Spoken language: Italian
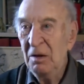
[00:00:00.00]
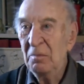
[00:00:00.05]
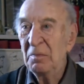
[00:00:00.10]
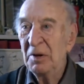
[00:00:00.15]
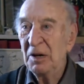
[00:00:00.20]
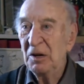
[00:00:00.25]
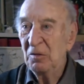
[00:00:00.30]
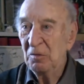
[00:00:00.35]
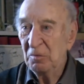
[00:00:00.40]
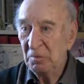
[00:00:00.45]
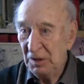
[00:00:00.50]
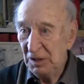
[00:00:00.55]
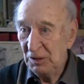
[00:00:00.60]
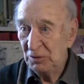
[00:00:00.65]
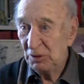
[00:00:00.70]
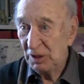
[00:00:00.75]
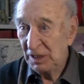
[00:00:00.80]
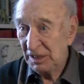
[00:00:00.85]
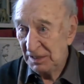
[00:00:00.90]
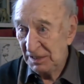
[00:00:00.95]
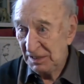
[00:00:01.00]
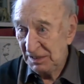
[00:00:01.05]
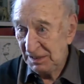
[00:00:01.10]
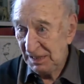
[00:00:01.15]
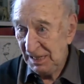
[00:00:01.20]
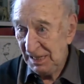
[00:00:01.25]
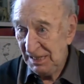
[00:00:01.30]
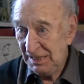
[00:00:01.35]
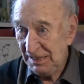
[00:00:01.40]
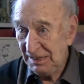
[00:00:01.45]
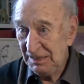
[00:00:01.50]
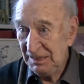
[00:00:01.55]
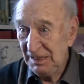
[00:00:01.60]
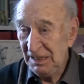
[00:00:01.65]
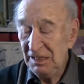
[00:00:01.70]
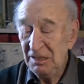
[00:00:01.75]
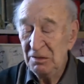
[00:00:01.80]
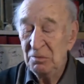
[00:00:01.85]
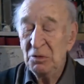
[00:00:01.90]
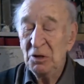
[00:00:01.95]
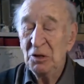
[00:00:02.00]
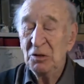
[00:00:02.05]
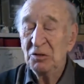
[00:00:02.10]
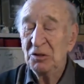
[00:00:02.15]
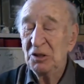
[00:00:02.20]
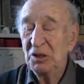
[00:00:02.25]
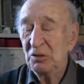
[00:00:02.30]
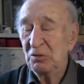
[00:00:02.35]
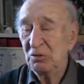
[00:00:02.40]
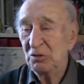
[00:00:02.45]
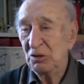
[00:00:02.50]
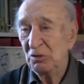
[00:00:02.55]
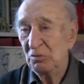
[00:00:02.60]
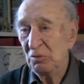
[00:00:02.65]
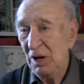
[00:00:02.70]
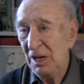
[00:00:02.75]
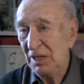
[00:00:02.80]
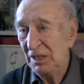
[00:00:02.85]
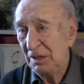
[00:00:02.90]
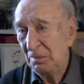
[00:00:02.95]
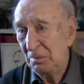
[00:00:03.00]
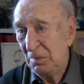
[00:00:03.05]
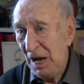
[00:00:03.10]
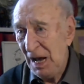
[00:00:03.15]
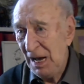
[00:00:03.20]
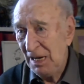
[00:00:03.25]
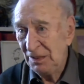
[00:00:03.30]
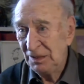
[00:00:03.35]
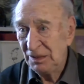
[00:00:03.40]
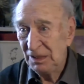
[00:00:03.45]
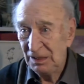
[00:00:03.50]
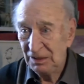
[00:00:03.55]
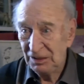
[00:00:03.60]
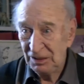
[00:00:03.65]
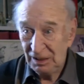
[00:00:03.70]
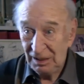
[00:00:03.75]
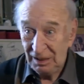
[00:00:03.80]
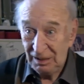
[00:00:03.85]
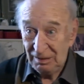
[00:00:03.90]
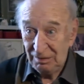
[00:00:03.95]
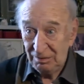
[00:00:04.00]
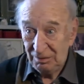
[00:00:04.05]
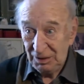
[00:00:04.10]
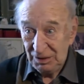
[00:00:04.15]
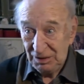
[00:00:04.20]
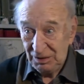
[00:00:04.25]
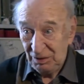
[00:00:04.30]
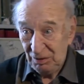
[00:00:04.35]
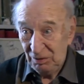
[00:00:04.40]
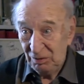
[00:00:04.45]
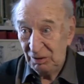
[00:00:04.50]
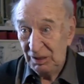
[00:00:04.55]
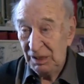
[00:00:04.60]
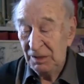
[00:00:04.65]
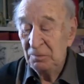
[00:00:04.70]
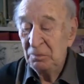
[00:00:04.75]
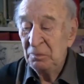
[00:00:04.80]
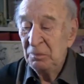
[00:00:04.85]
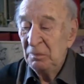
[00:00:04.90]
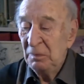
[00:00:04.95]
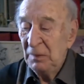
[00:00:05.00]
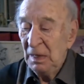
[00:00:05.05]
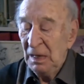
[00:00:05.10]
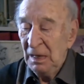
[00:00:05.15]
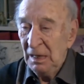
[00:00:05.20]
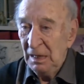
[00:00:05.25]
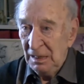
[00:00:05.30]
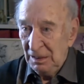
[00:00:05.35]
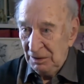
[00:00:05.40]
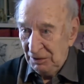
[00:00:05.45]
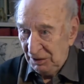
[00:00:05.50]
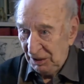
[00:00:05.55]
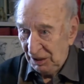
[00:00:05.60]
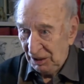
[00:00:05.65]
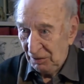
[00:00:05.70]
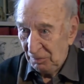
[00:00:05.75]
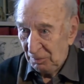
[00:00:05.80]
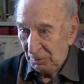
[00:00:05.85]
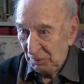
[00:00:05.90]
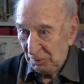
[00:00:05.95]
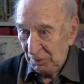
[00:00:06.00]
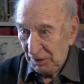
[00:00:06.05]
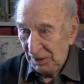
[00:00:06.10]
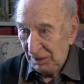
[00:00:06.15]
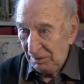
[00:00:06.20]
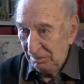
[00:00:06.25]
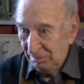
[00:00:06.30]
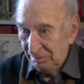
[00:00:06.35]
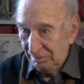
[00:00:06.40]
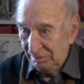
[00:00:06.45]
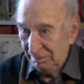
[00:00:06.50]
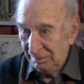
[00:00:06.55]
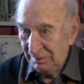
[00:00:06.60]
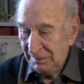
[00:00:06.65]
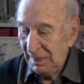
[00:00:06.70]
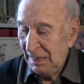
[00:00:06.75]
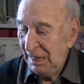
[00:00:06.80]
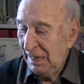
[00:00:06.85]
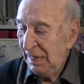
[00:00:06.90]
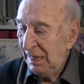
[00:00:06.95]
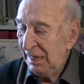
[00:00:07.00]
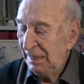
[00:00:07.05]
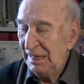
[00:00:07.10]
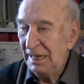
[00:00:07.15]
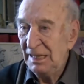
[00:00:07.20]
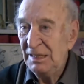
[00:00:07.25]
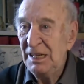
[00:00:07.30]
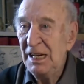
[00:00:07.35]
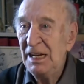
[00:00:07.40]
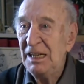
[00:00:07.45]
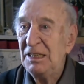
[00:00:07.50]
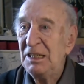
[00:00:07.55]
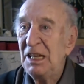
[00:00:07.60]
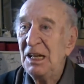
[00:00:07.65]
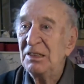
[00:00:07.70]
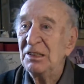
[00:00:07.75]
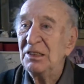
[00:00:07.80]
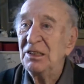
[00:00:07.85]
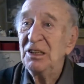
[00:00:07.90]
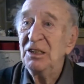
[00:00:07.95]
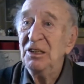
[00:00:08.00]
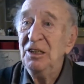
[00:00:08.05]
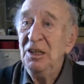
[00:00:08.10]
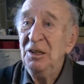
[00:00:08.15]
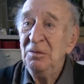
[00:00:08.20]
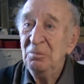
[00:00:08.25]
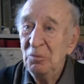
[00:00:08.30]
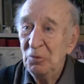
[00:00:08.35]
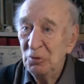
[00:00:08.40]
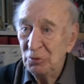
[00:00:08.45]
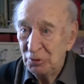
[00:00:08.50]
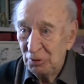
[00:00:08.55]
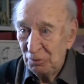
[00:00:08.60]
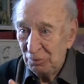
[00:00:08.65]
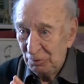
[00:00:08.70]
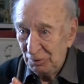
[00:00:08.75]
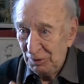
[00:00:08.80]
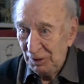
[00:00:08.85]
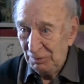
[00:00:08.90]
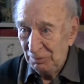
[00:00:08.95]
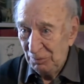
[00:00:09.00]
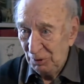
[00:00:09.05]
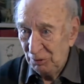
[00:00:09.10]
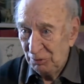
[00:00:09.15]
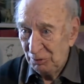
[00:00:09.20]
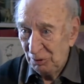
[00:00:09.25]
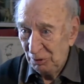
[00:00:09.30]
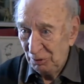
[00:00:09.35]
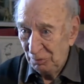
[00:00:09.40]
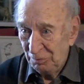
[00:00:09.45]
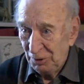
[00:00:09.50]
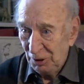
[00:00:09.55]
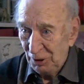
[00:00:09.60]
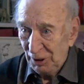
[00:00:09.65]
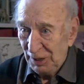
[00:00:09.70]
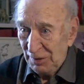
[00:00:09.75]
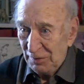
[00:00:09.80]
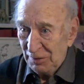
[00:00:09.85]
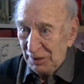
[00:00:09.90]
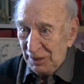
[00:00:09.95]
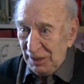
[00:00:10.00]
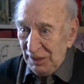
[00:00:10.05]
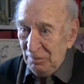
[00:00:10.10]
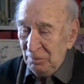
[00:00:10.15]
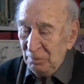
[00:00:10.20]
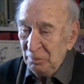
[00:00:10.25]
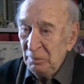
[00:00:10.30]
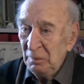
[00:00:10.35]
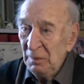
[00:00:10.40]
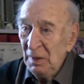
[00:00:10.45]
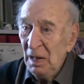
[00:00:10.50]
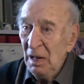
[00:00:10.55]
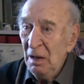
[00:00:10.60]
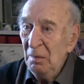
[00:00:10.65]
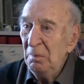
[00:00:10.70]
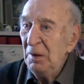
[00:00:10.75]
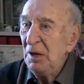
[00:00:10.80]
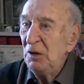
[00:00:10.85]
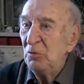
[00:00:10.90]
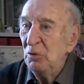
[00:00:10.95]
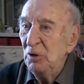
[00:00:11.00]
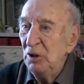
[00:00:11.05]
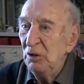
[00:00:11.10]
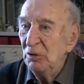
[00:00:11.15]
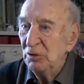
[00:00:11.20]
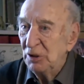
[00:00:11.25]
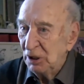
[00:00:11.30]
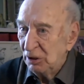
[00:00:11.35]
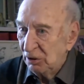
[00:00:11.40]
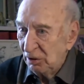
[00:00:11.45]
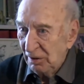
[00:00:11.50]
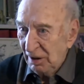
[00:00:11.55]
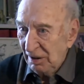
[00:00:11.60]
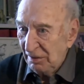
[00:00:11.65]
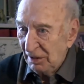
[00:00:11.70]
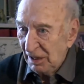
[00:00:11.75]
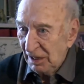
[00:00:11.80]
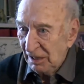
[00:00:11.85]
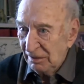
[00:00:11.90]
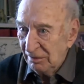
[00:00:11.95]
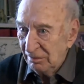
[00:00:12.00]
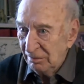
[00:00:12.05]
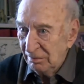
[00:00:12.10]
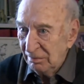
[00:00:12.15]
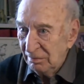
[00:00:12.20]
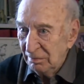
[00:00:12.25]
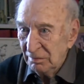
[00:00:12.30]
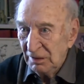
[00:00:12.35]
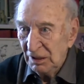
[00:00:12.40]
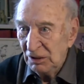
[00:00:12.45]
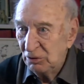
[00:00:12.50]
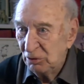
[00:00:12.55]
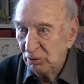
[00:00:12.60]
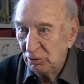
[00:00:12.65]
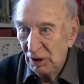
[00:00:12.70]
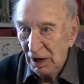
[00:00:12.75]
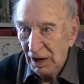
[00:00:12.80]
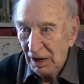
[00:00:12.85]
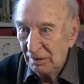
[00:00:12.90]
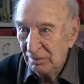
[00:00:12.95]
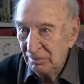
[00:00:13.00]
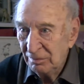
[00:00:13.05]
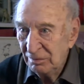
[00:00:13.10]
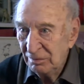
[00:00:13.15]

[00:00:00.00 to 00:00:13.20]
Perché un film sulla resistenza nel 1950 basta, c'era la questione, c'erano proprio dei, dei diktat molto, molto, violenti, per cui non si trovava nessuna,